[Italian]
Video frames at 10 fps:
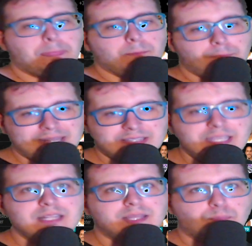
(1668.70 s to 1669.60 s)

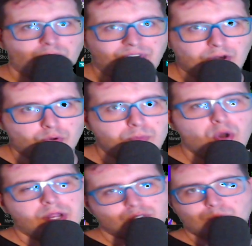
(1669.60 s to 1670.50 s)
Badild può far
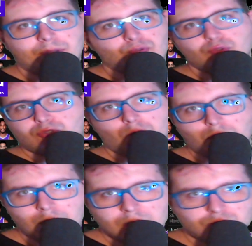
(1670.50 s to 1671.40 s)
rumore soprattutto
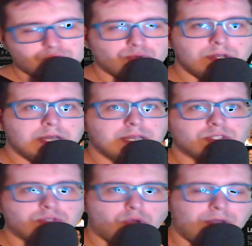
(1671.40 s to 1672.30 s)
sul,
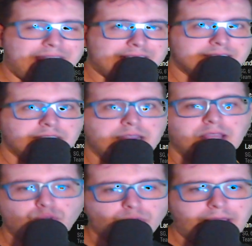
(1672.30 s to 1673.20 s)
con Arden e
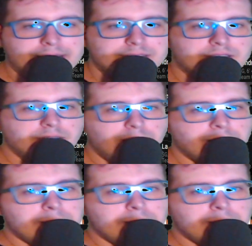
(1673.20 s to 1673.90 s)
Durant